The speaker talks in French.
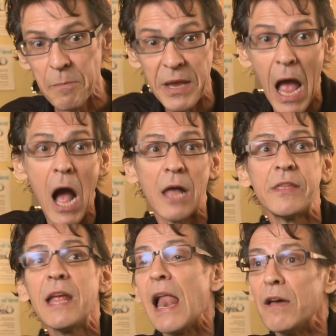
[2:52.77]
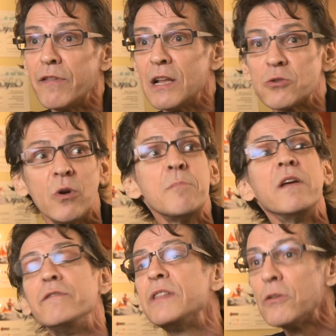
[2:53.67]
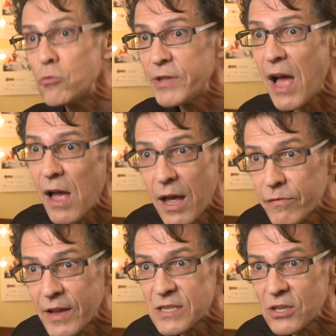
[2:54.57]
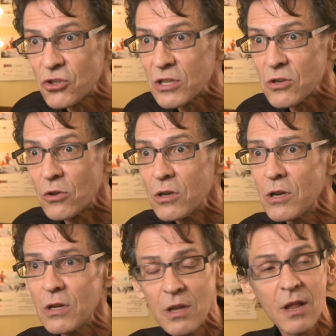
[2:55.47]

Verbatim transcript: Puis André, à la fin de la soirée, m'invitait tout le temps à faire cette chanson-là.